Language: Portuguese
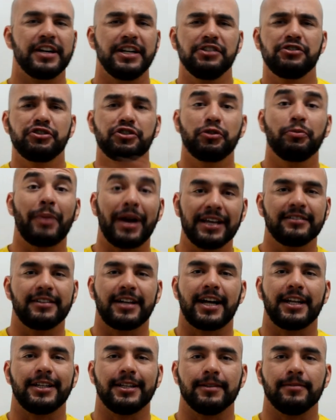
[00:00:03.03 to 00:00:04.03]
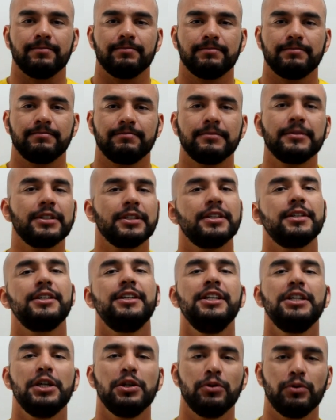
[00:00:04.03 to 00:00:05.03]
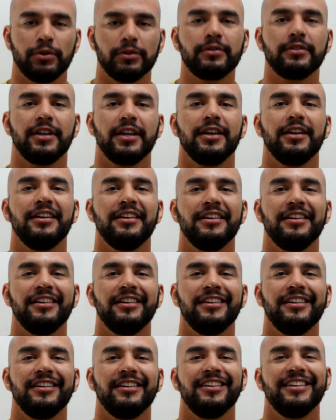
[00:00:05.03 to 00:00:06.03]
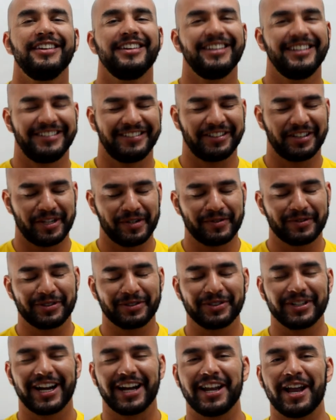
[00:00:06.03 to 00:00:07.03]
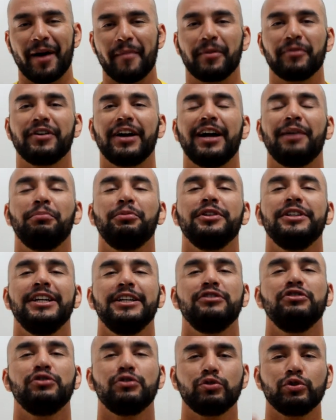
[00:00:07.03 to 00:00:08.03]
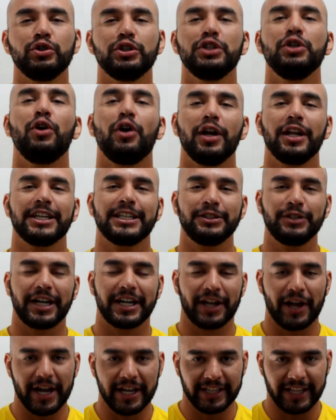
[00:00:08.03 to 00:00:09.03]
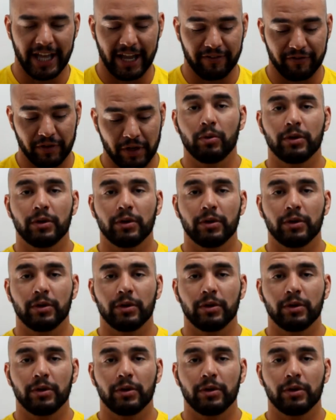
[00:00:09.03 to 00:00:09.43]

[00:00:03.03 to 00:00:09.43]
Antes de mais nada, clique em gostei e inscreva-se no canal para ficar por dentro de tudo que rola aqui no canal RTF.